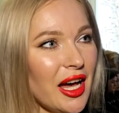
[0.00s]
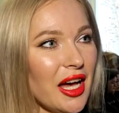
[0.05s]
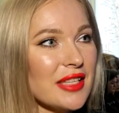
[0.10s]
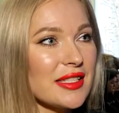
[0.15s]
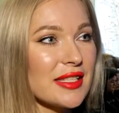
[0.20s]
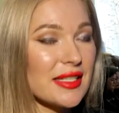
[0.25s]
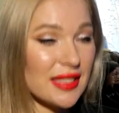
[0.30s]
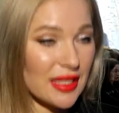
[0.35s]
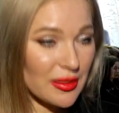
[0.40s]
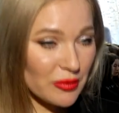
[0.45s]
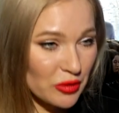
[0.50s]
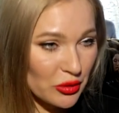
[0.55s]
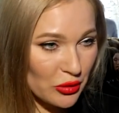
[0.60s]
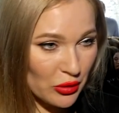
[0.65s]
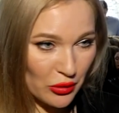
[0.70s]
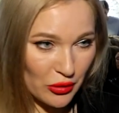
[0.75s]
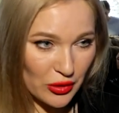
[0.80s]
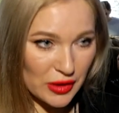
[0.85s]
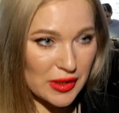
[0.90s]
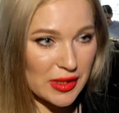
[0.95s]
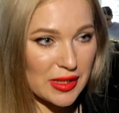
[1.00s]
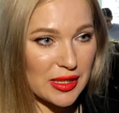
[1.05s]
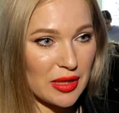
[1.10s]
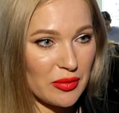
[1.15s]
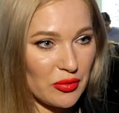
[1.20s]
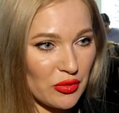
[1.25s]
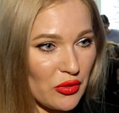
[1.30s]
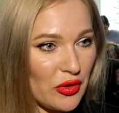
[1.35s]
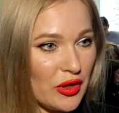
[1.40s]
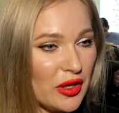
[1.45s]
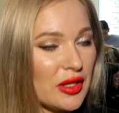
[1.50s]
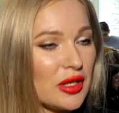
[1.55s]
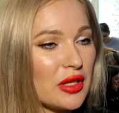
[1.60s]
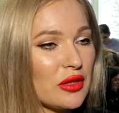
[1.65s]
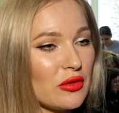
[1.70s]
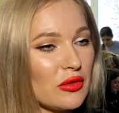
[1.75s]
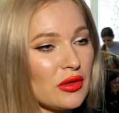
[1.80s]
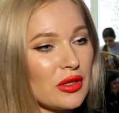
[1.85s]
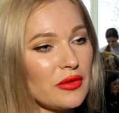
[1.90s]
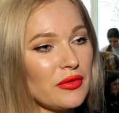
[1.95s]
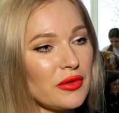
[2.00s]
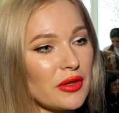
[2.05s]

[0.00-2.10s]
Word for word: Системный уход за собой не только